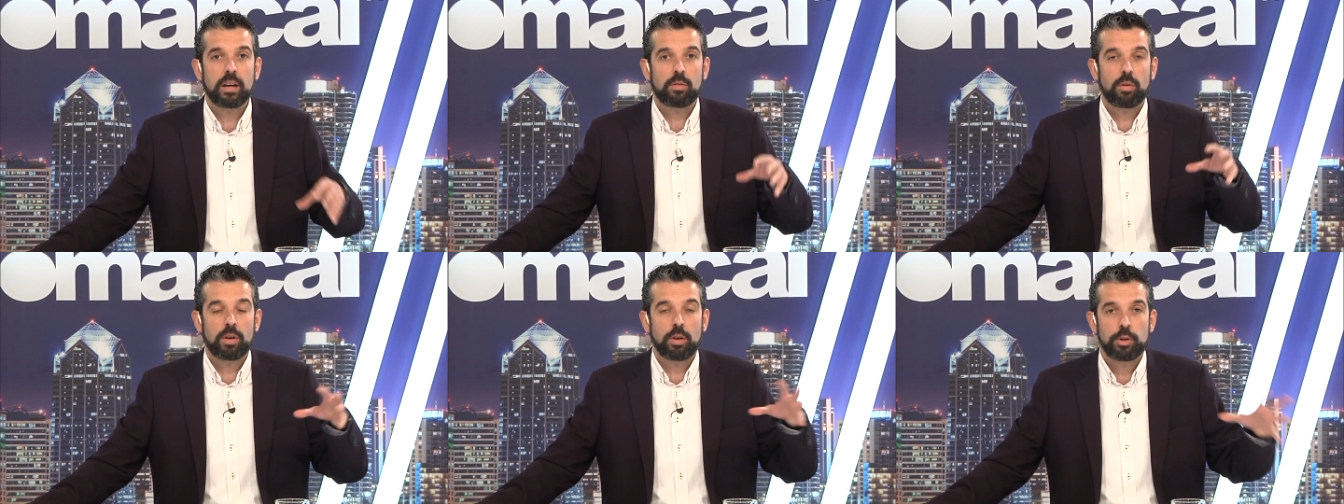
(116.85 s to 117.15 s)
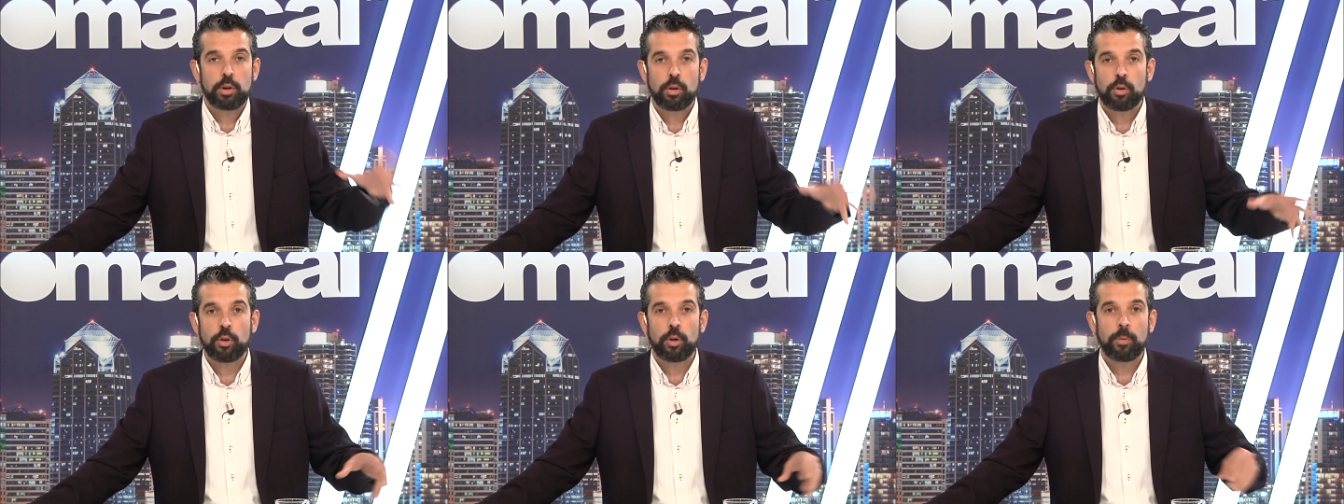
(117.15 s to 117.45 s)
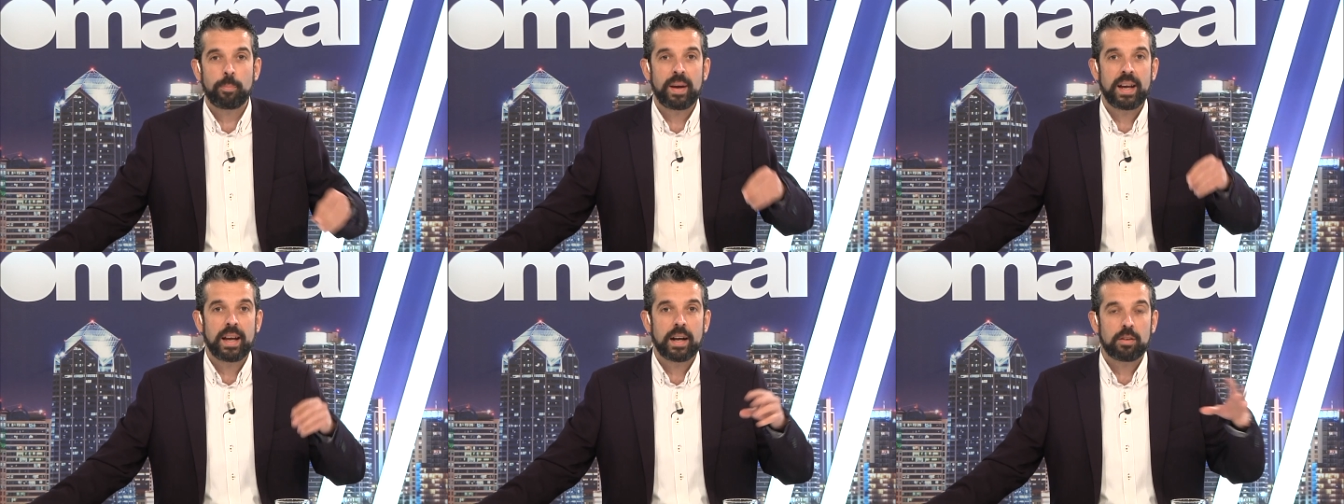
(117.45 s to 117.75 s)
con la Unión
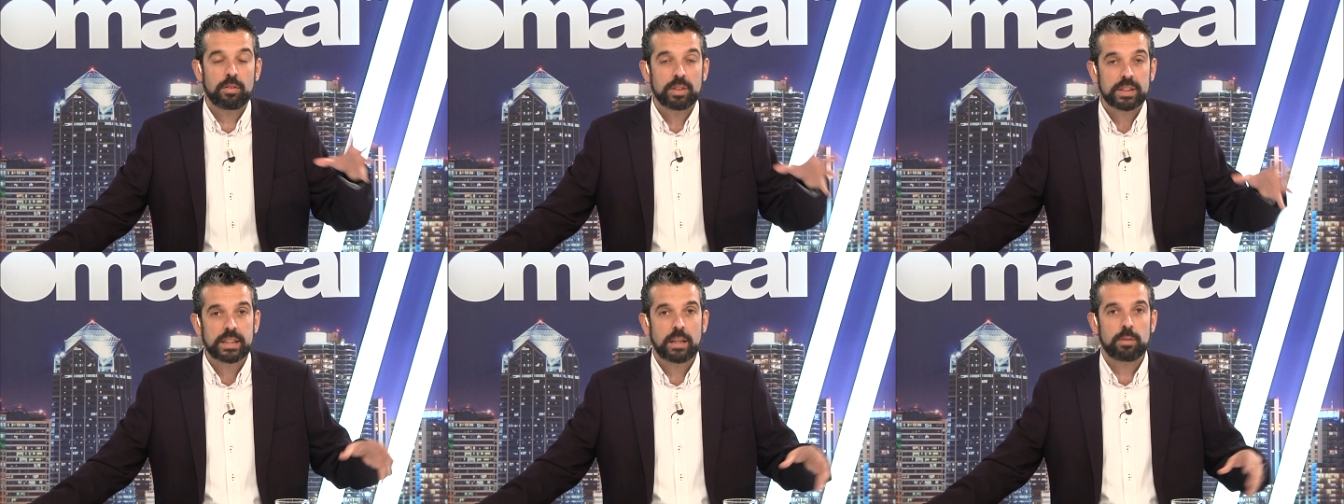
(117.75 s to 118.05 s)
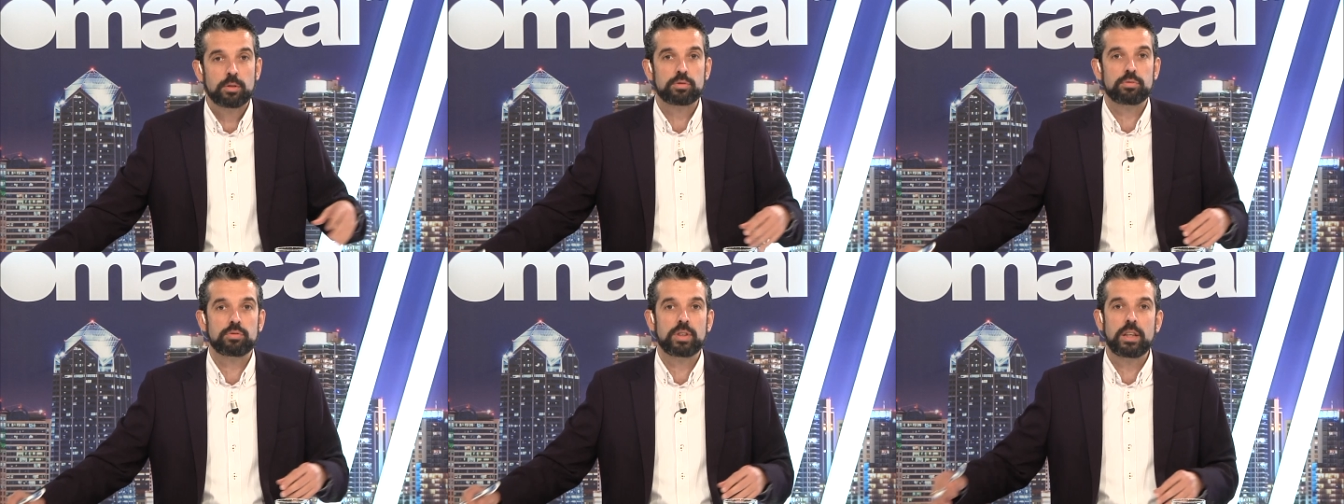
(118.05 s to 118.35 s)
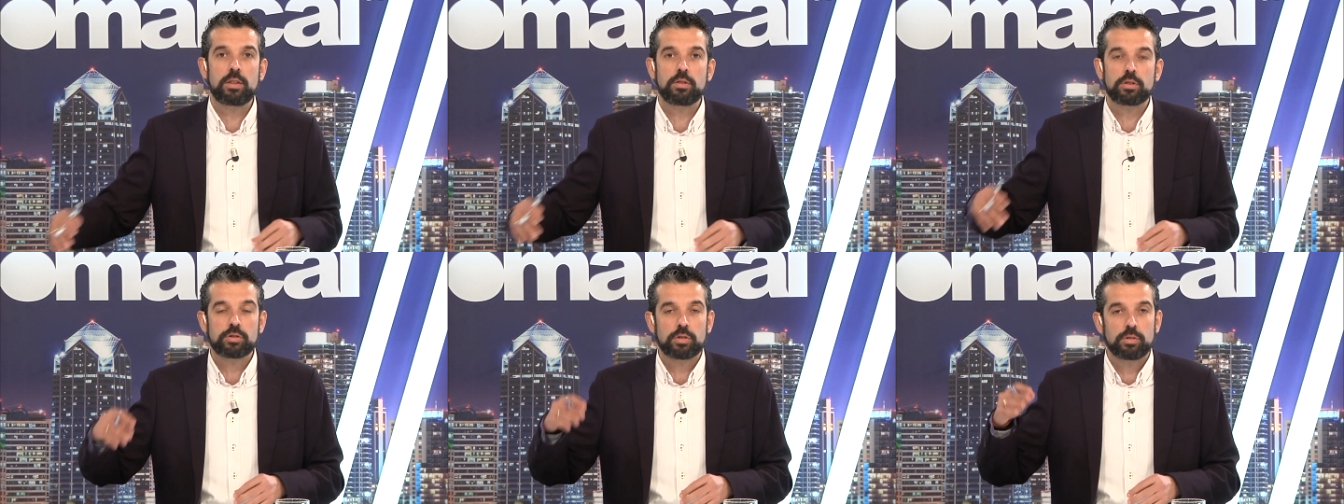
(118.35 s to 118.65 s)
Europea, con Estados
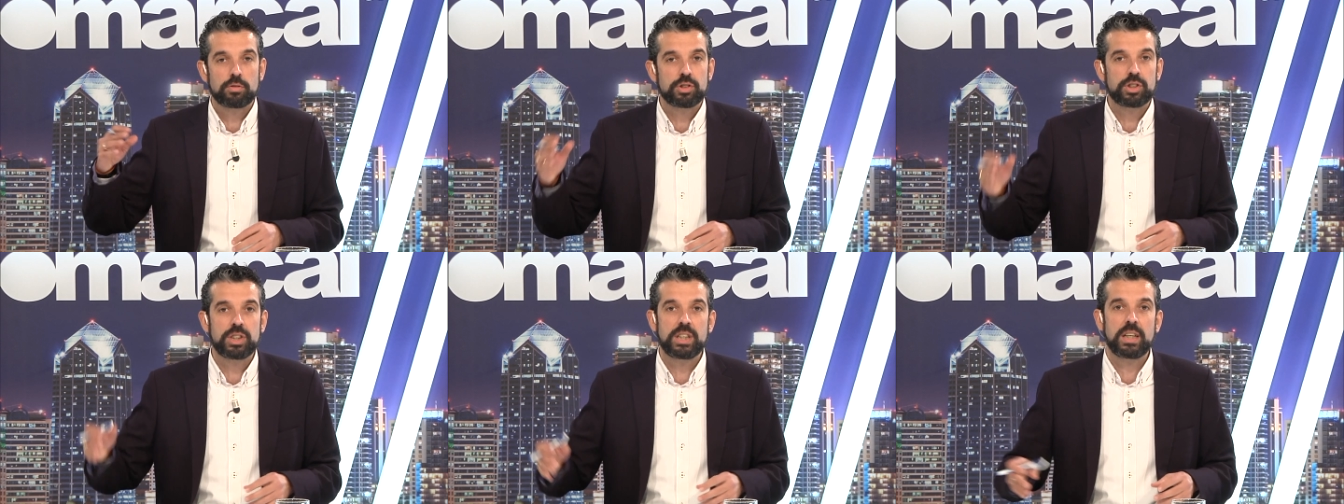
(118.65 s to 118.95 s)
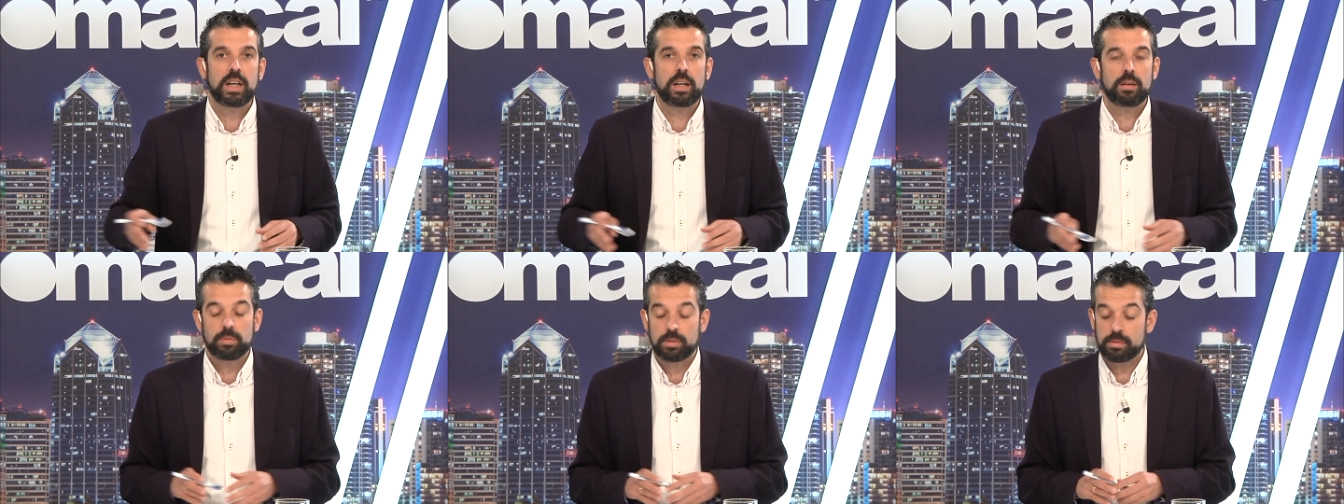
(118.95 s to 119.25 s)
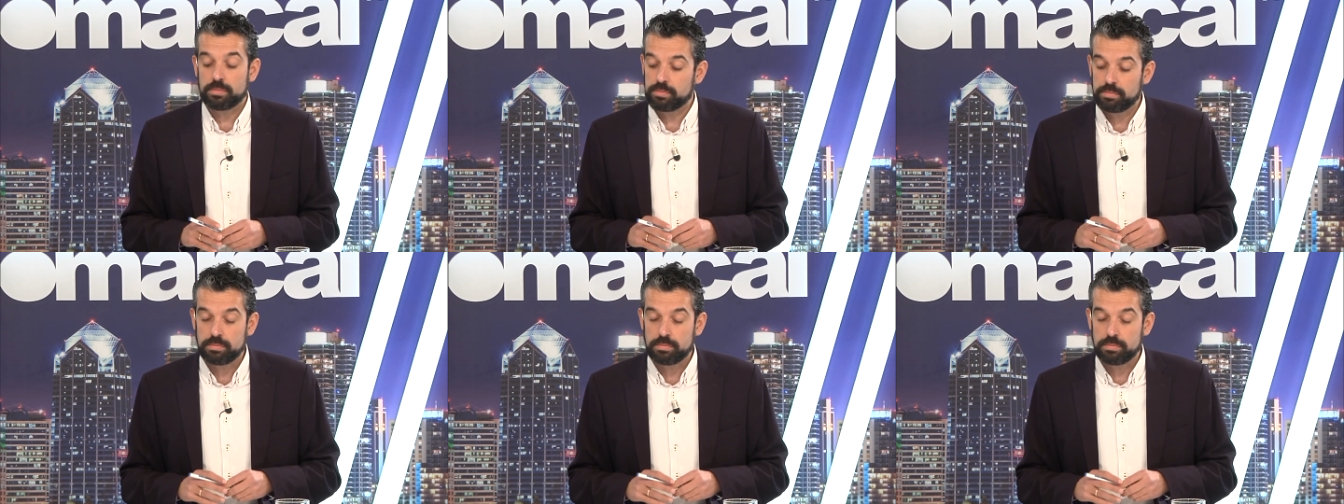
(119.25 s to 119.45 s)
Unidos, con China, bueno,